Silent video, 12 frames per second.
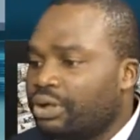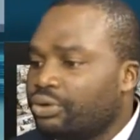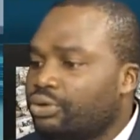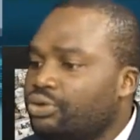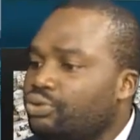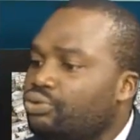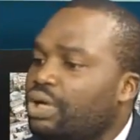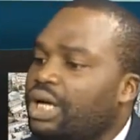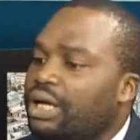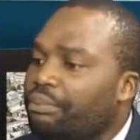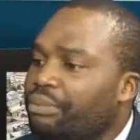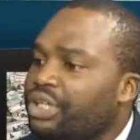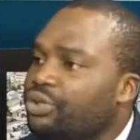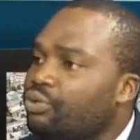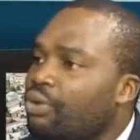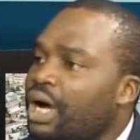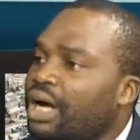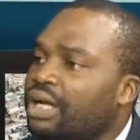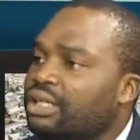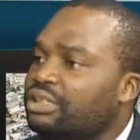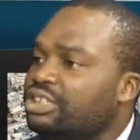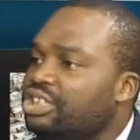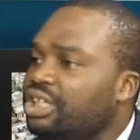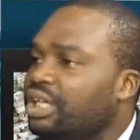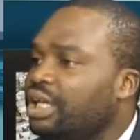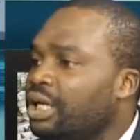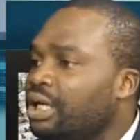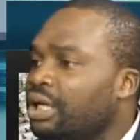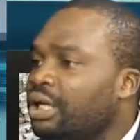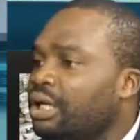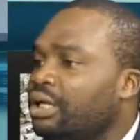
que ce soit béninois, nigériens,